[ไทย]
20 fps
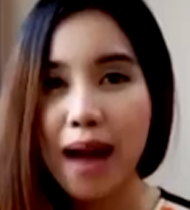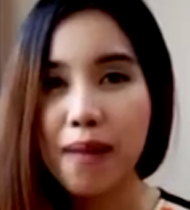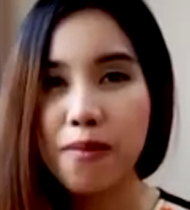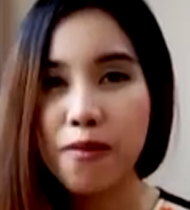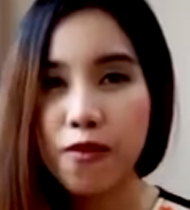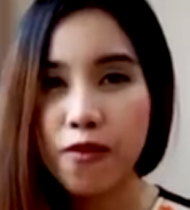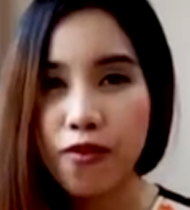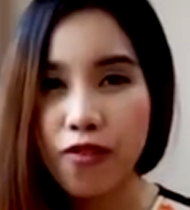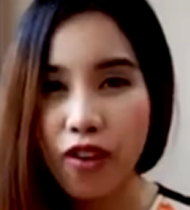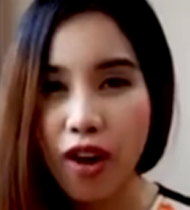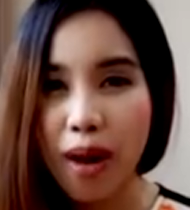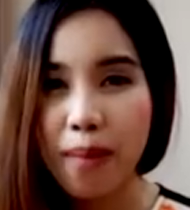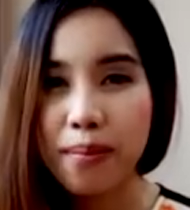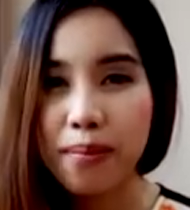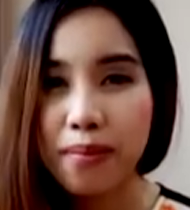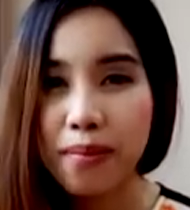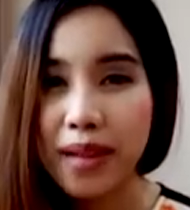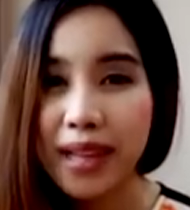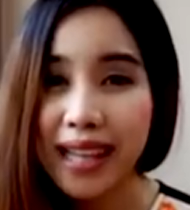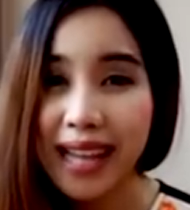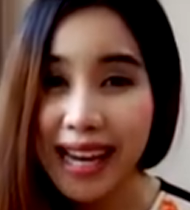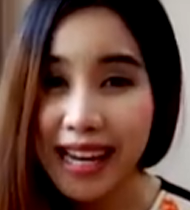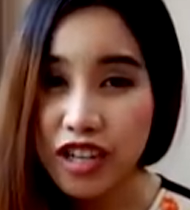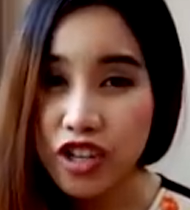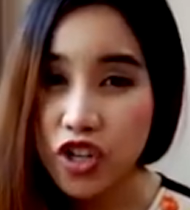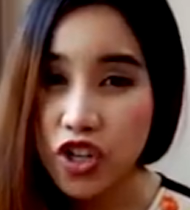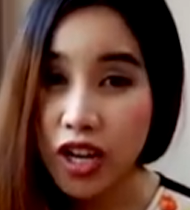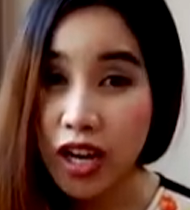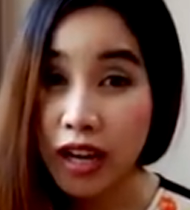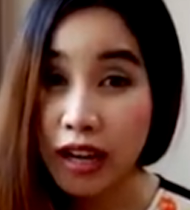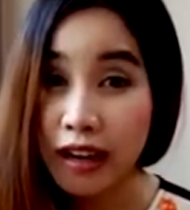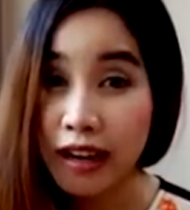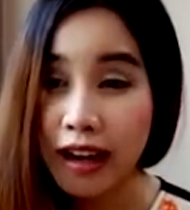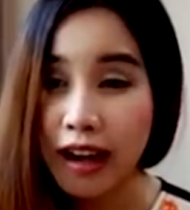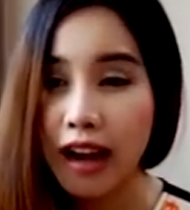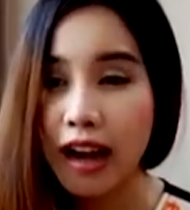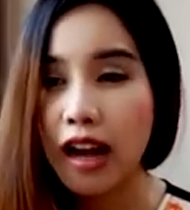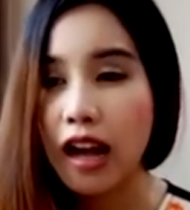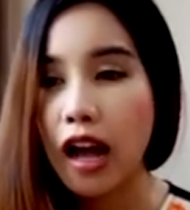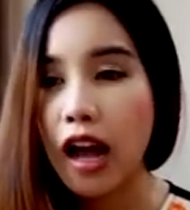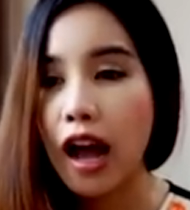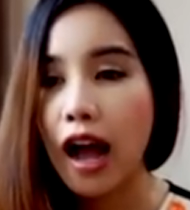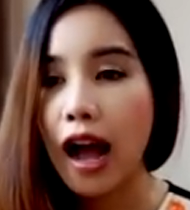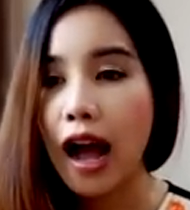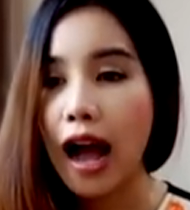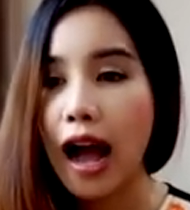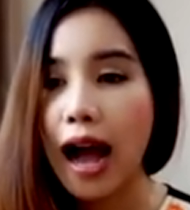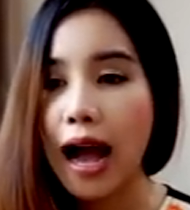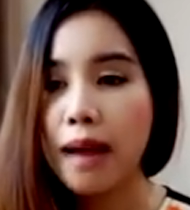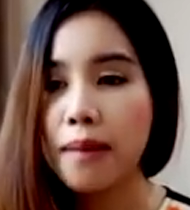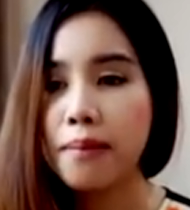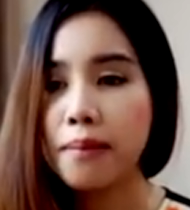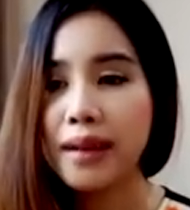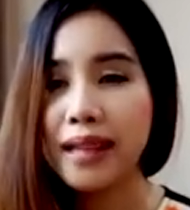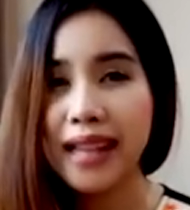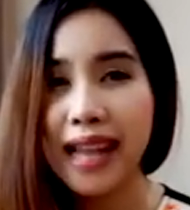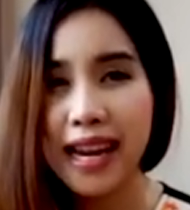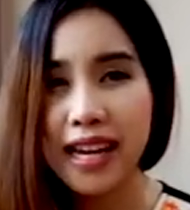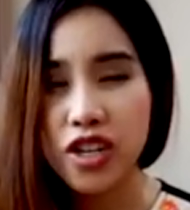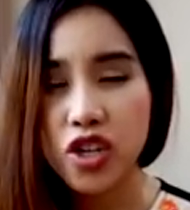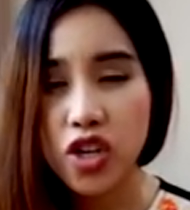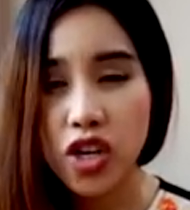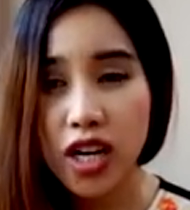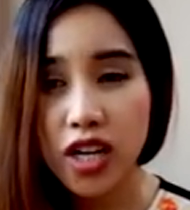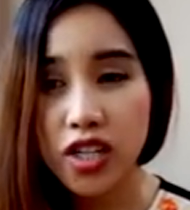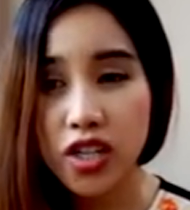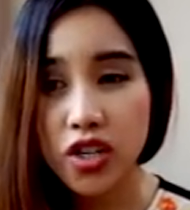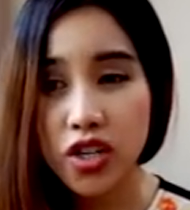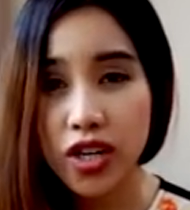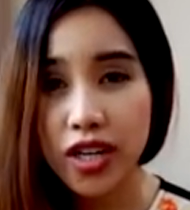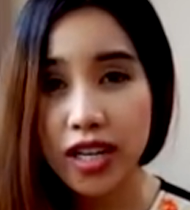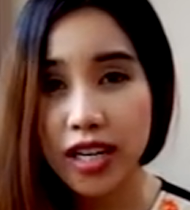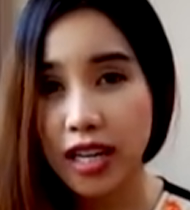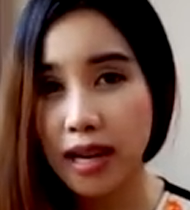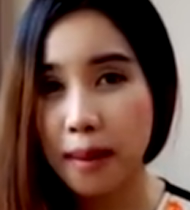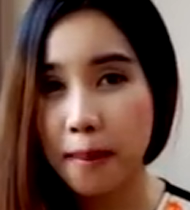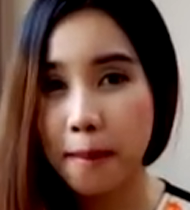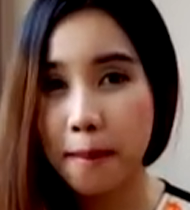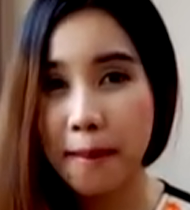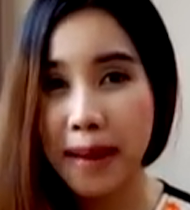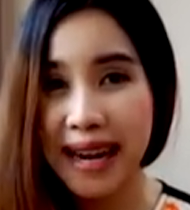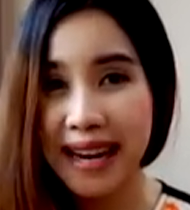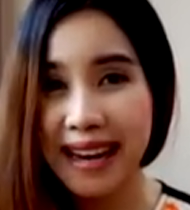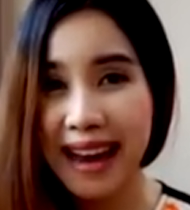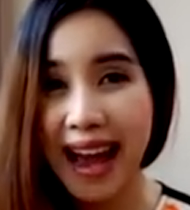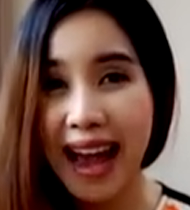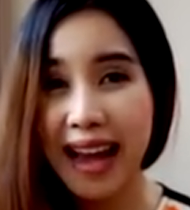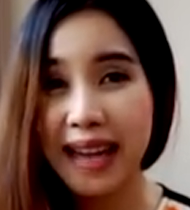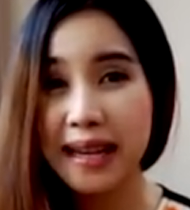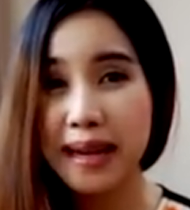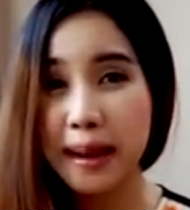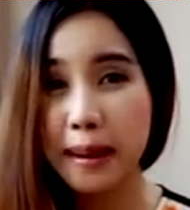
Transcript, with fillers: I'm from Malaysia นะคะ I'm Malaysia เฉยๆอย่างนี้ไม่ได้